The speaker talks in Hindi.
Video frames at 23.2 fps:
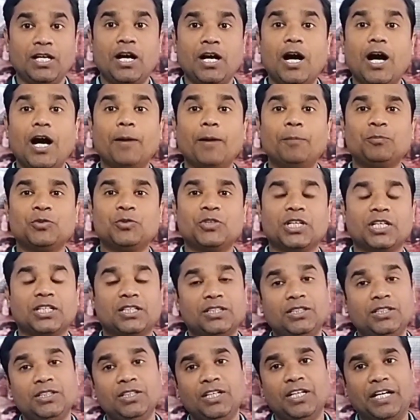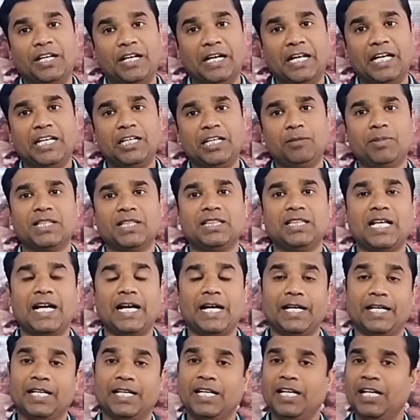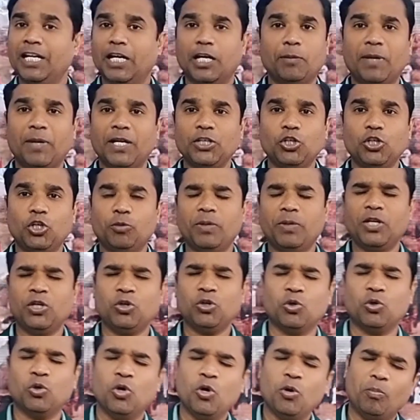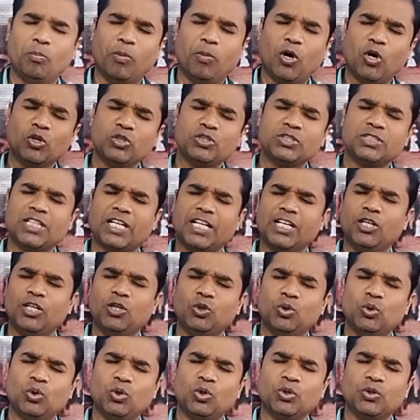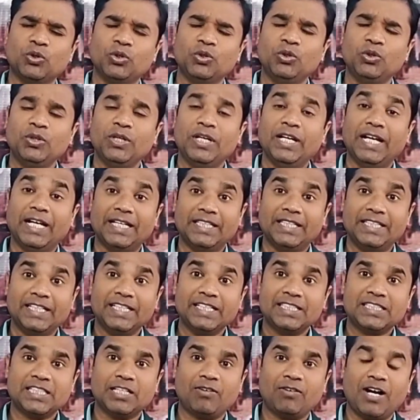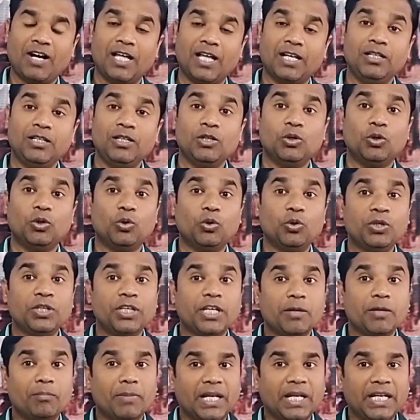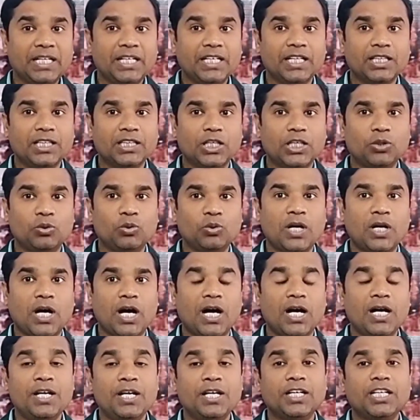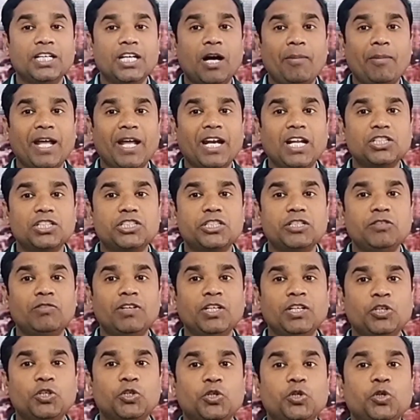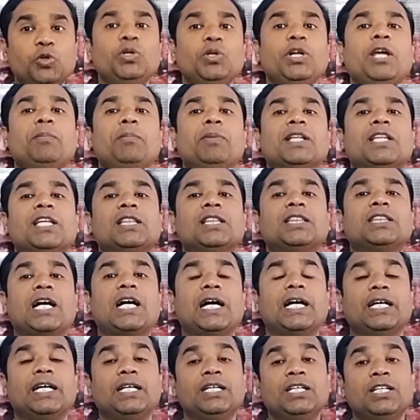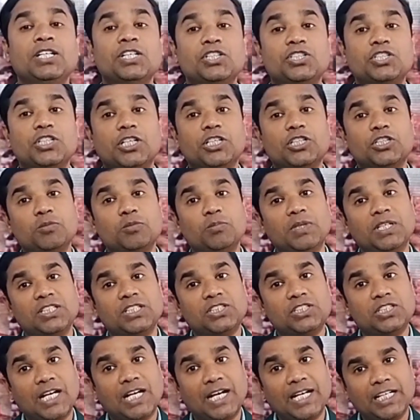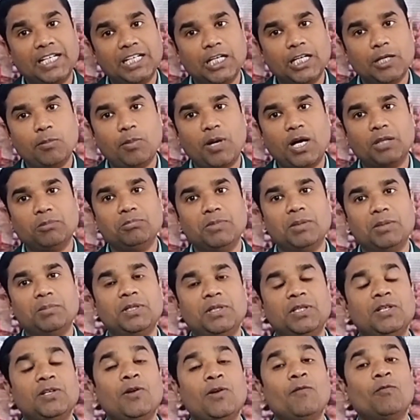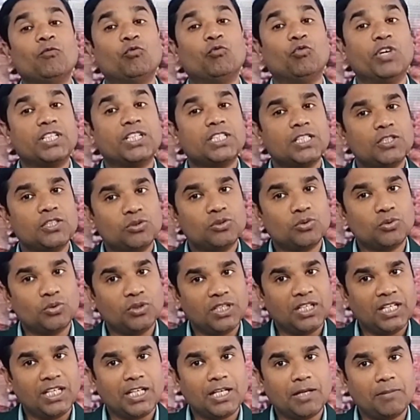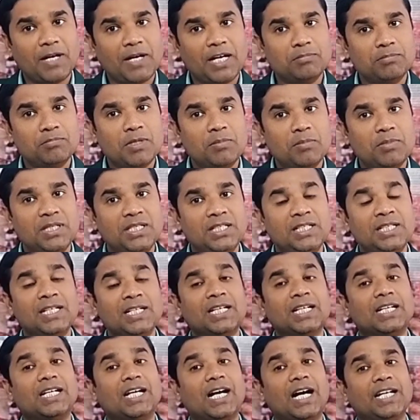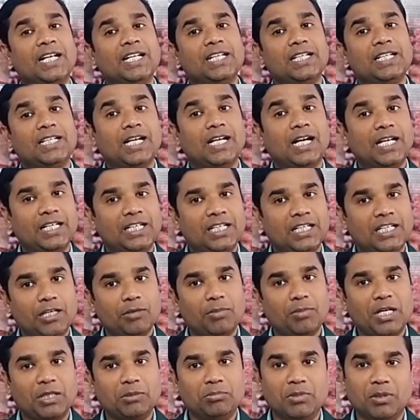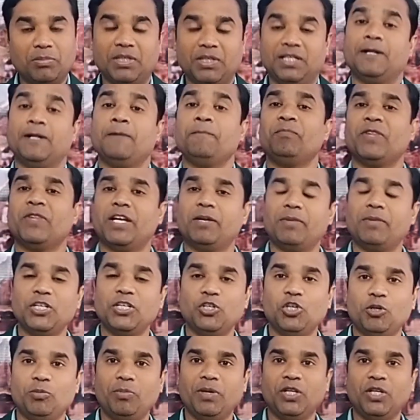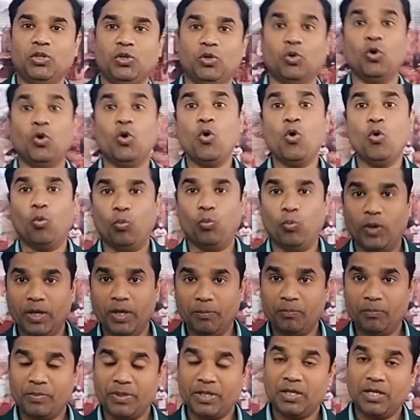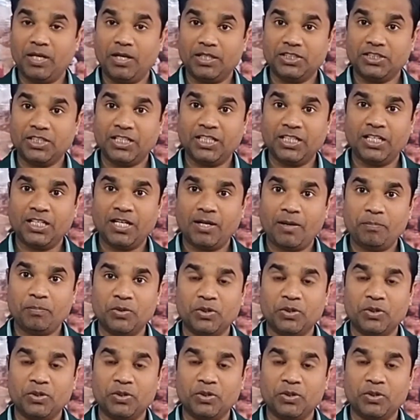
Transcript: अब तक नहीं बदला है हे भाई और बहनों बहुत सारे लोग ये सवाल उनके मन के अंदर होगा कि हमारा जीवन क्यों नहीं बदलता है चर्च में जाने के बाद में भी वचन सुनने के बाद में भी गाने गाने के बाद में भी है भाई और बहनों वह अगर आप